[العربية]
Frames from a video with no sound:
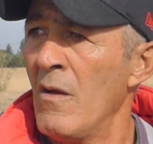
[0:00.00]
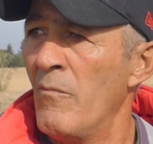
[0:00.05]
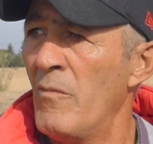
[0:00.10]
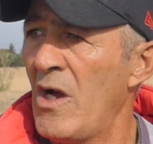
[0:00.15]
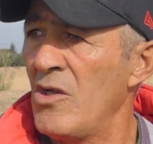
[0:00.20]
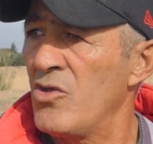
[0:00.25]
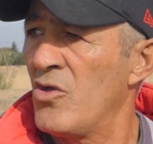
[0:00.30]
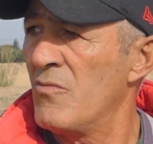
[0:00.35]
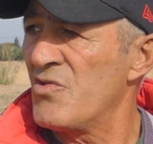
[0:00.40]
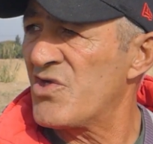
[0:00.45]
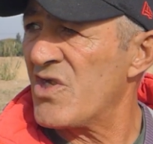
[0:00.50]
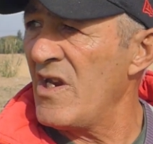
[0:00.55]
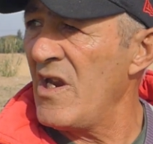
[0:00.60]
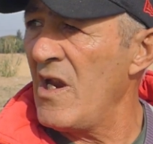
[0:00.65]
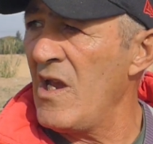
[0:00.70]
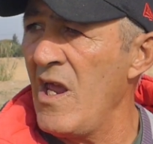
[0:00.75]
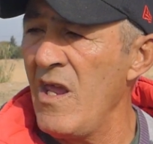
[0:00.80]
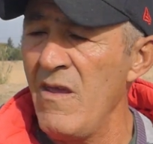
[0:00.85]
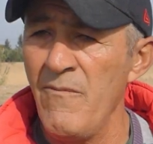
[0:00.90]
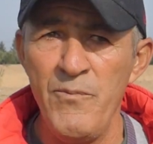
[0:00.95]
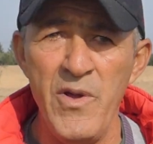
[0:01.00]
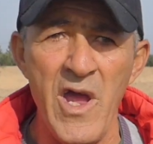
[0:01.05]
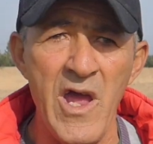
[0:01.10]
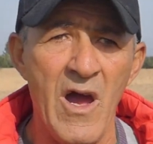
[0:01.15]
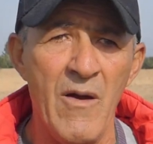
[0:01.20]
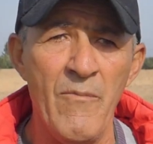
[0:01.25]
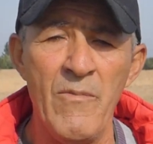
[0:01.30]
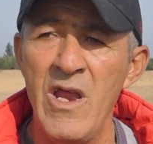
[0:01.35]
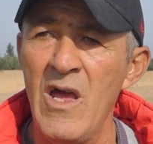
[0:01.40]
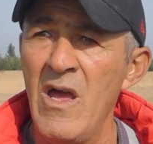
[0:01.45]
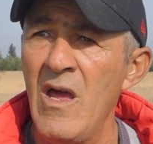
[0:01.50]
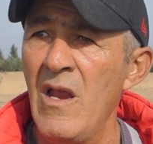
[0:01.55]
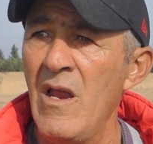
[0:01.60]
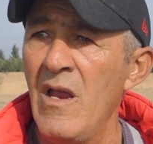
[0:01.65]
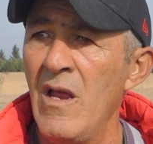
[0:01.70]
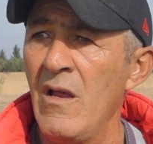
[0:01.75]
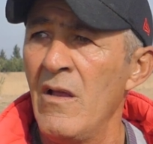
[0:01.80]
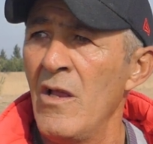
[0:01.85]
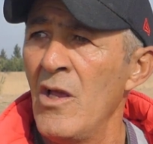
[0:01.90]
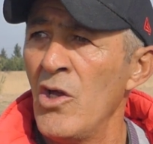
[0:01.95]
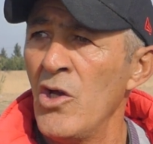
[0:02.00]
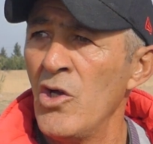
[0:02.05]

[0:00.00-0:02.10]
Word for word: ما عندهمش انا لا ينبيهم لا